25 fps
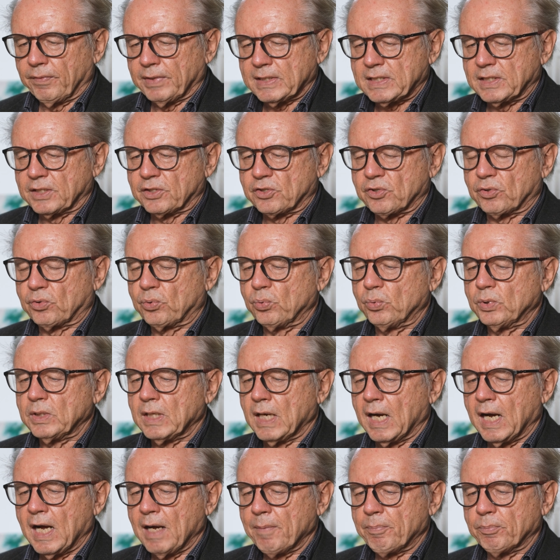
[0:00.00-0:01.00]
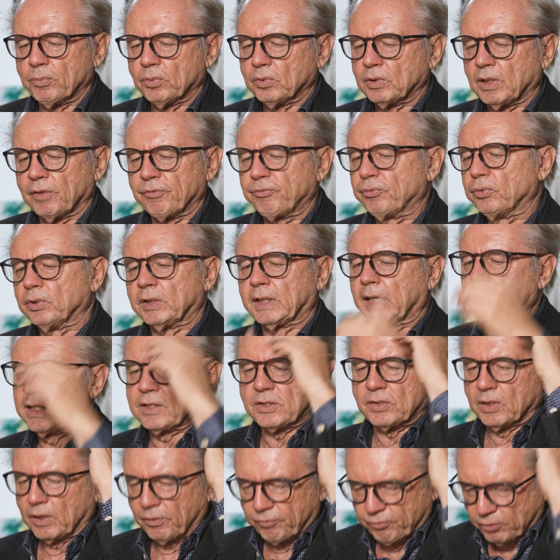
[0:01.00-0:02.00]
was sie zu tun haben und dafür
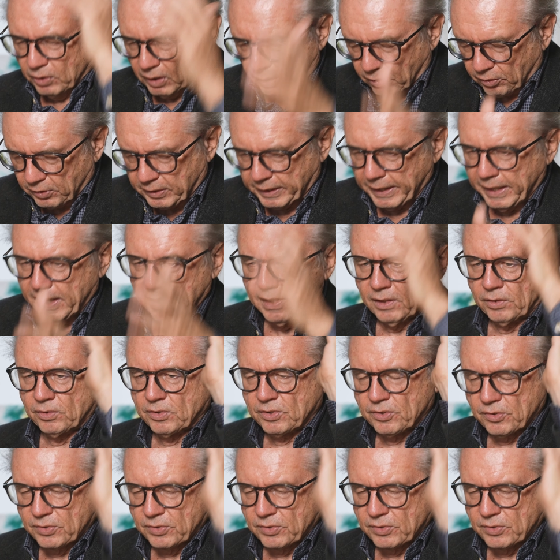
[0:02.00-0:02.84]
kriegst du dafür auch Geld und